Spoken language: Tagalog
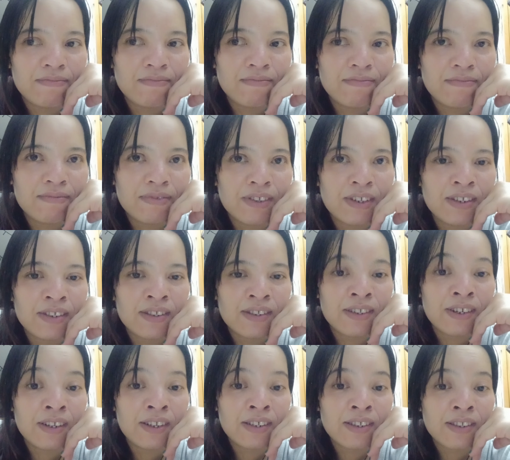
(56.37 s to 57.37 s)
still
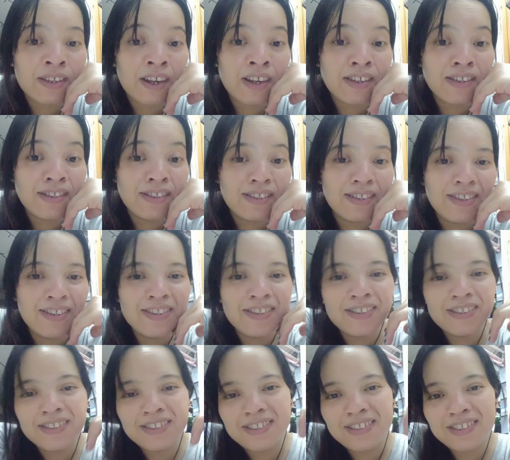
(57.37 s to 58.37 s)
stand
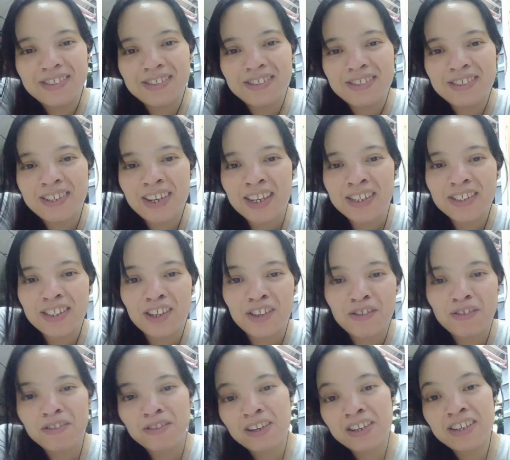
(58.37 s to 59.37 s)
kahit
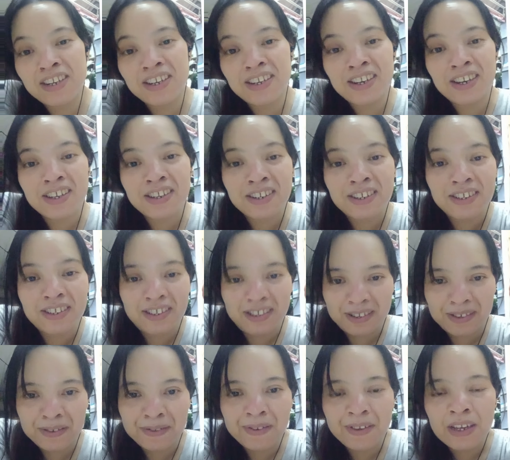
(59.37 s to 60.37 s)
anong nangyayari.
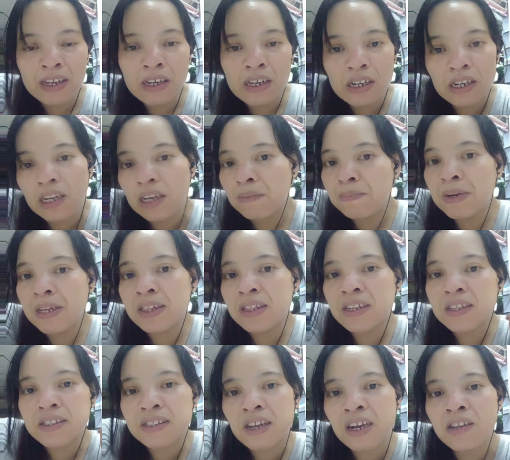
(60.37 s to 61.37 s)
Laban lang
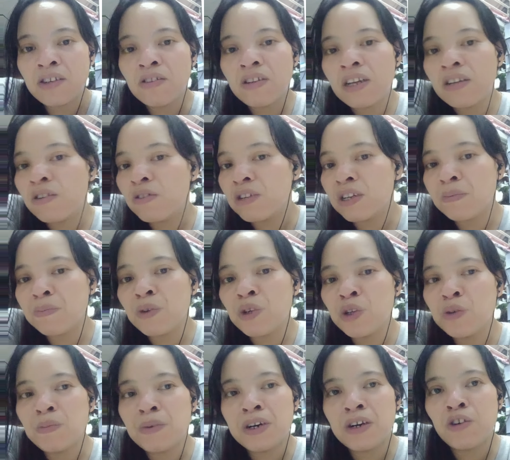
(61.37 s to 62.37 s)
tayo, lalo na po yung
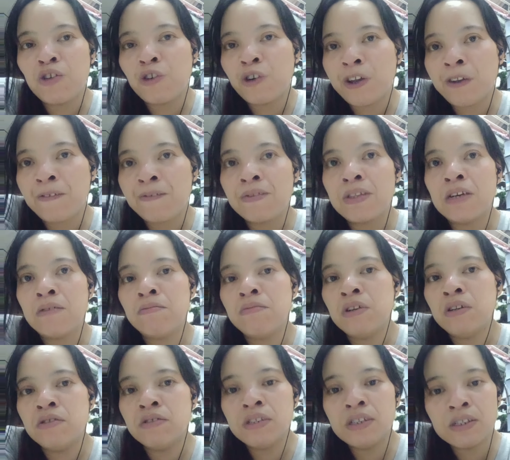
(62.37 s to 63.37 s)
mga OFW
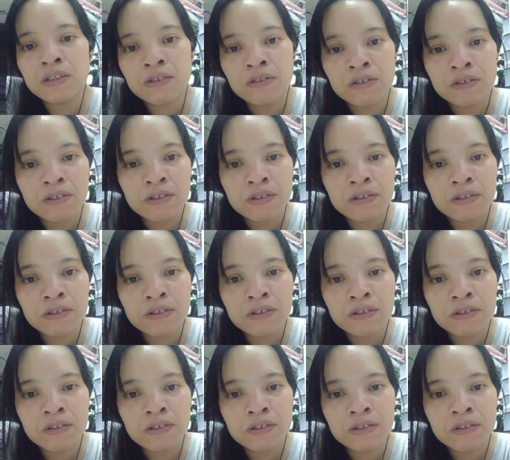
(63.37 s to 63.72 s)
dito